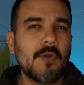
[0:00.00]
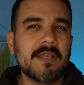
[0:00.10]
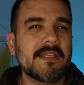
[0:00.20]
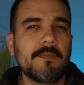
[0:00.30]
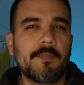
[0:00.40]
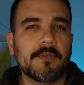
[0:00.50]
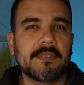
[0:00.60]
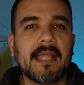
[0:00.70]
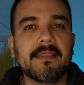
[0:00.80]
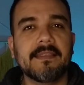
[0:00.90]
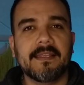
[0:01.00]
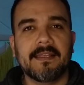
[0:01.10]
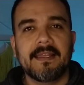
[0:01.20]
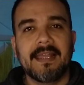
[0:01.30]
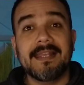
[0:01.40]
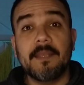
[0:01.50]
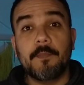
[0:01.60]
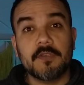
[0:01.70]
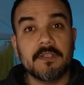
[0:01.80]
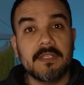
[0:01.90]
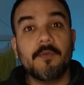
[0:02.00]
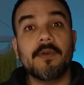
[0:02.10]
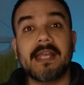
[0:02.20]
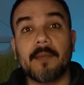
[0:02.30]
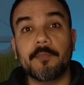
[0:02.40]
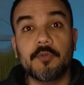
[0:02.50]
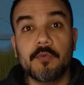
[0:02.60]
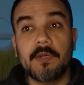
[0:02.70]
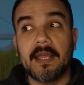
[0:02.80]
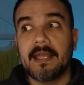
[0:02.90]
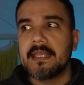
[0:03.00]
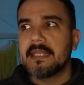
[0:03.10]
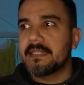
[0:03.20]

no es importante el dispositivo de captura.